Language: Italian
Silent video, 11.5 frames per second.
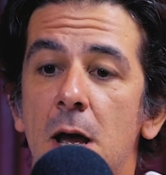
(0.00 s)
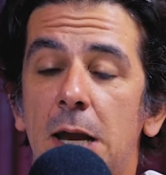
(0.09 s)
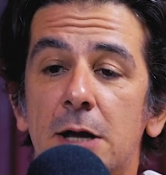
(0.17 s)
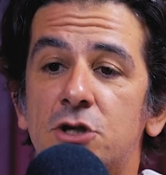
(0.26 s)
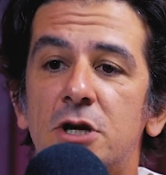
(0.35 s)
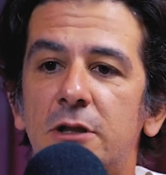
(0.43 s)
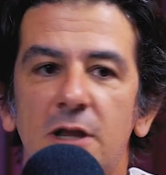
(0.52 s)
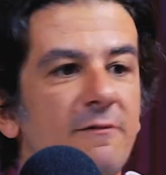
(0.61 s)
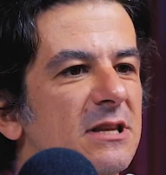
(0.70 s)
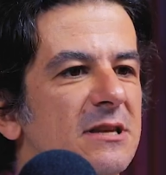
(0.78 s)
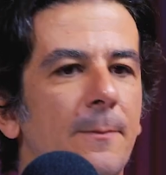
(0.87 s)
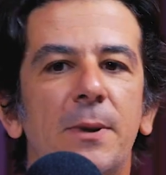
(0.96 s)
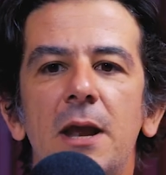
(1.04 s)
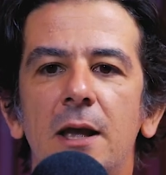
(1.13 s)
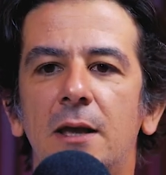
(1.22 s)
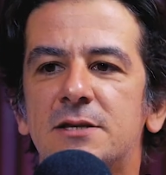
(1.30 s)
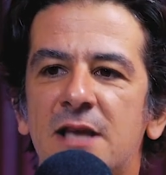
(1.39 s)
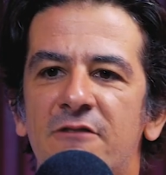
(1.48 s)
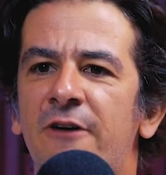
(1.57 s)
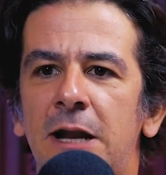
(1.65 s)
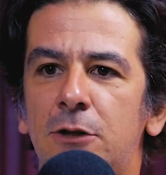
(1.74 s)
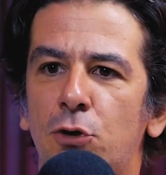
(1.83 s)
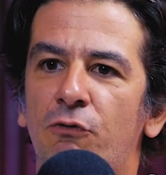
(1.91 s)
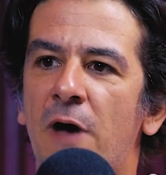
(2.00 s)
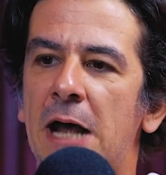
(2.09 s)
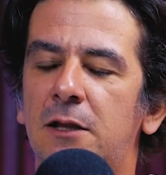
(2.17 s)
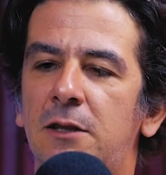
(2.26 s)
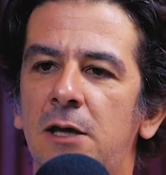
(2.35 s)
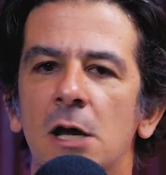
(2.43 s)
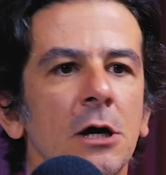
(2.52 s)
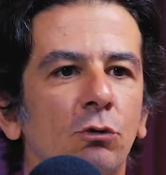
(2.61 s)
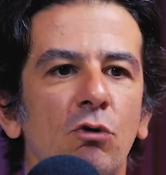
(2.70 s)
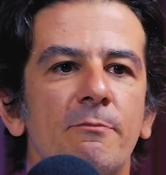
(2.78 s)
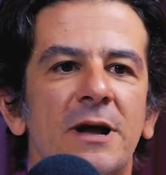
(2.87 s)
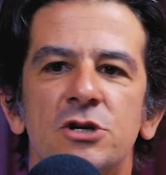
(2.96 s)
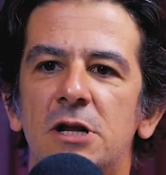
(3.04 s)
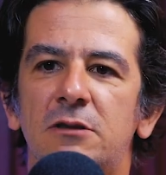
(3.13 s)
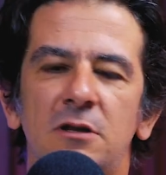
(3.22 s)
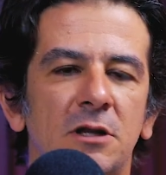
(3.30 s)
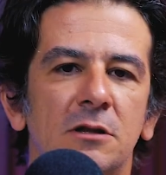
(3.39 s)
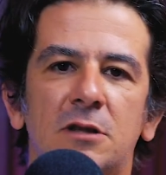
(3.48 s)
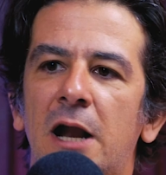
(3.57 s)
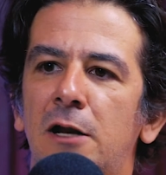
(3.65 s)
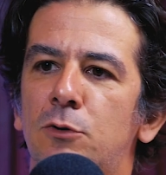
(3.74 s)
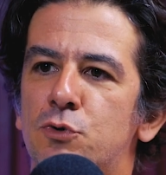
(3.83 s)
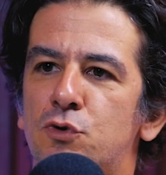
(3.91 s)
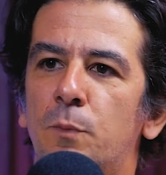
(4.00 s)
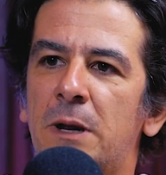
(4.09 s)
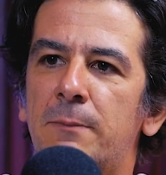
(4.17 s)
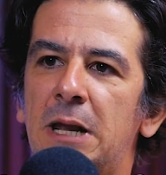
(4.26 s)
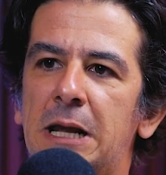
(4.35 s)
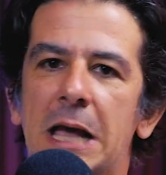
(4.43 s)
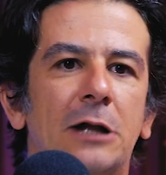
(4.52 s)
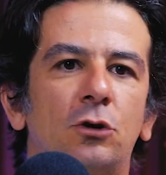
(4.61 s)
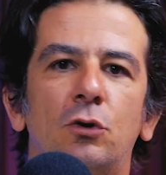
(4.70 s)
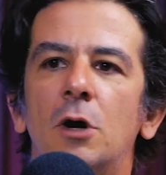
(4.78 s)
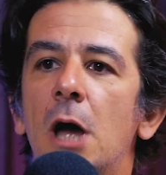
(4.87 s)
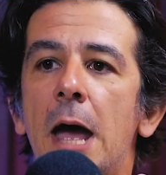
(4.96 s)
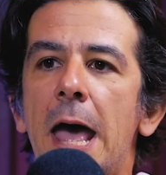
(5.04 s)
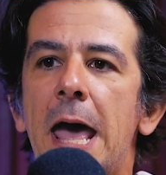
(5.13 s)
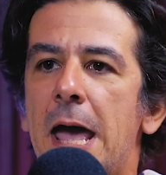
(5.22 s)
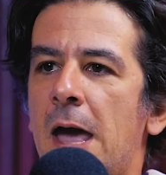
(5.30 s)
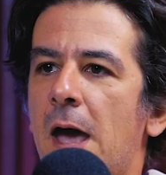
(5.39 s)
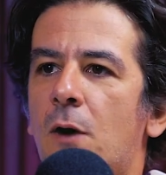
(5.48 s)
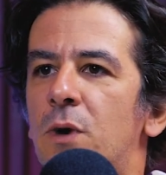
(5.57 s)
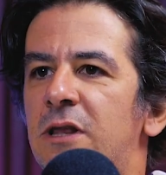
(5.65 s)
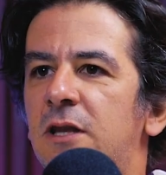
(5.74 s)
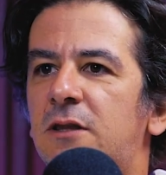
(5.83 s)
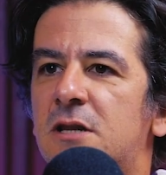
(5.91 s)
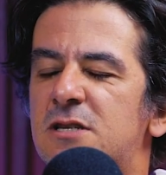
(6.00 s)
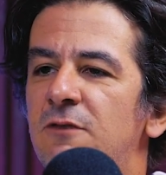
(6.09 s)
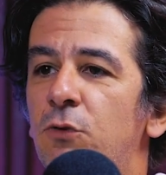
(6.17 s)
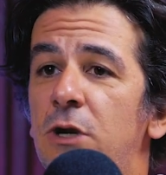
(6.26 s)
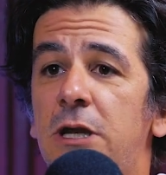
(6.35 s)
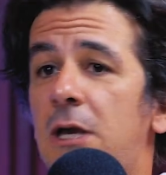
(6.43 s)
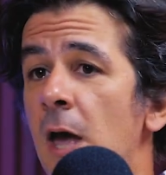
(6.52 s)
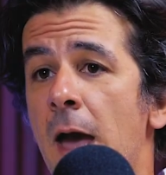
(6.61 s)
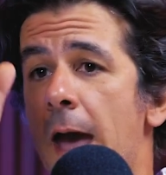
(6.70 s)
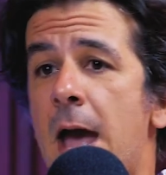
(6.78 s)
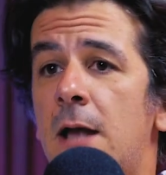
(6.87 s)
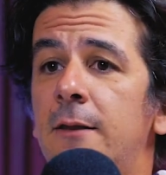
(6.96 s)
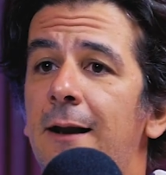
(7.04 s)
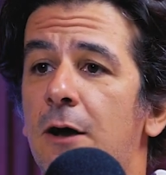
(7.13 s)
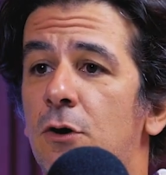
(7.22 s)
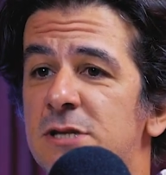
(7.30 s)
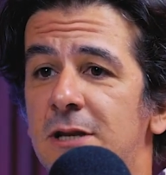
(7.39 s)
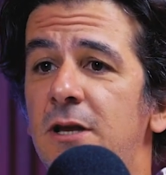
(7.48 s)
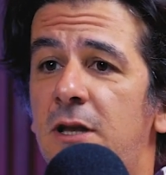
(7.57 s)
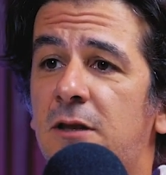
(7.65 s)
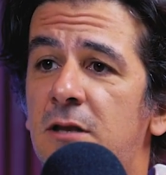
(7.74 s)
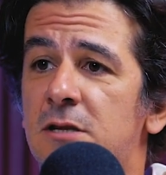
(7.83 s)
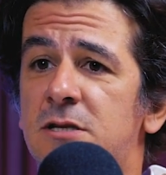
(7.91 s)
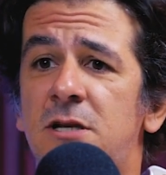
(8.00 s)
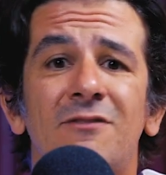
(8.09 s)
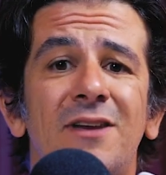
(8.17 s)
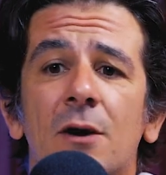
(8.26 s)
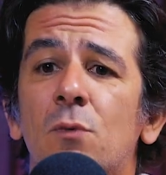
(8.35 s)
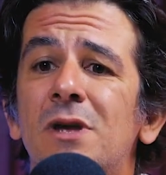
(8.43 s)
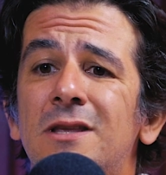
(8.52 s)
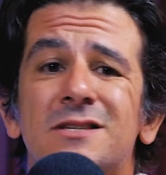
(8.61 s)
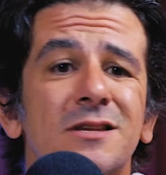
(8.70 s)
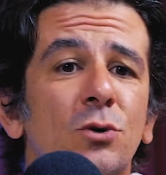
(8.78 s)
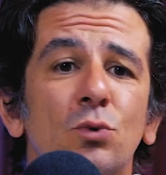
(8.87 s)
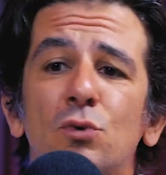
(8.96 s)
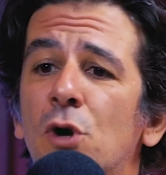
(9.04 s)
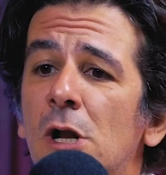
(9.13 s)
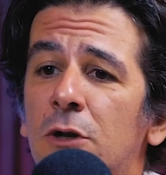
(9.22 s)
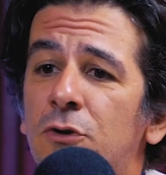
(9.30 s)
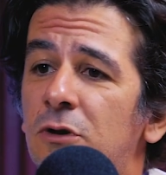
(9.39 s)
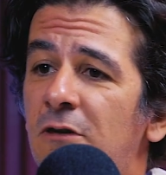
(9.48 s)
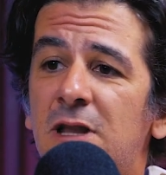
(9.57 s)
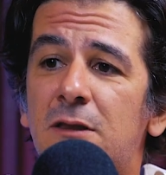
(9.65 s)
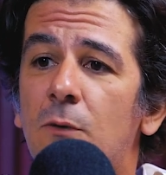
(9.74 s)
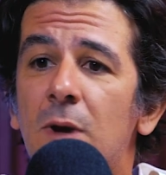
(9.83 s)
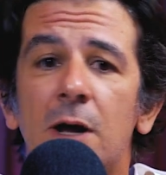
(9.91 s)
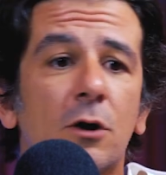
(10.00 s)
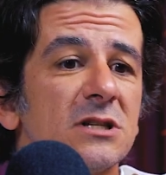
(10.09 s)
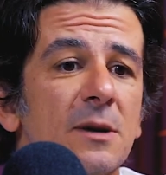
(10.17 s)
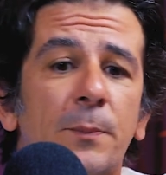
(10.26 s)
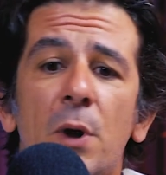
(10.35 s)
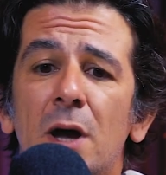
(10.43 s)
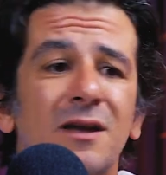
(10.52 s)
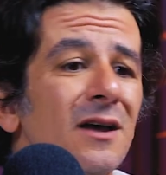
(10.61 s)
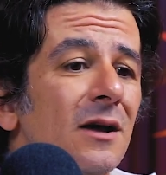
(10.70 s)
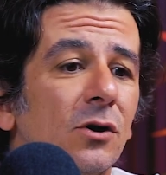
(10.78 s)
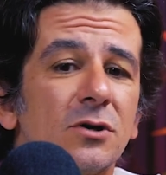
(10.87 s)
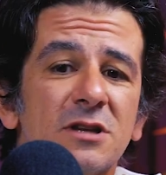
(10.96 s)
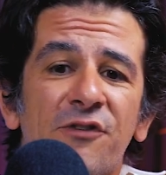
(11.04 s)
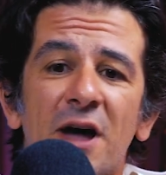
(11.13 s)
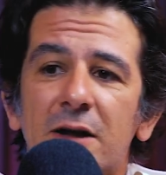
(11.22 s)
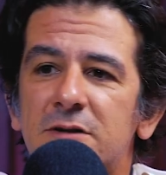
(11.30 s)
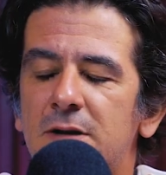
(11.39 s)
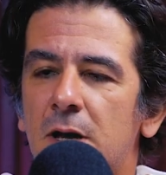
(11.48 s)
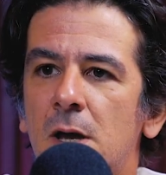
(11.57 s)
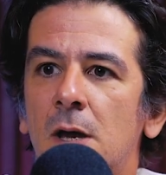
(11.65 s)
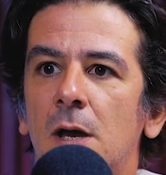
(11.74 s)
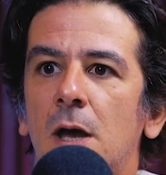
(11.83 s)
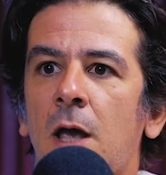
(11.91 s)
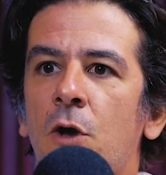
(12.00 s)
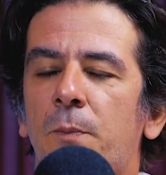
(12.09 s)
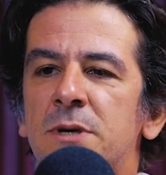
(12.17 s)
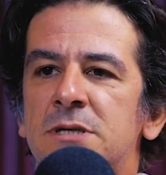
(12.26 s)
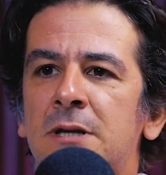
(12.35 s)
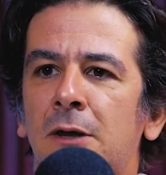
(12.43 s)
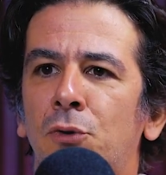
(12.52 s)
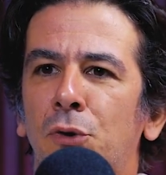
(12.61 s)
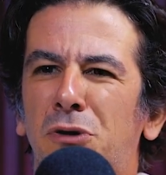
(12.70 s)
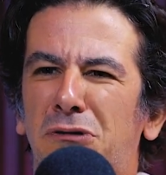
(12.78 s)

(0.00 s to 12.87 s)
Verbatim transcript: la gente deve sapere in che scaffale trovarti. Tu immaginati di entrare in un supermercato, eh, eh quel detersivo lì eh, è nella cosa dei detersivi e quindi se tu non diventi quella cosa, poi cosa fai? Cosa... E io ho pensato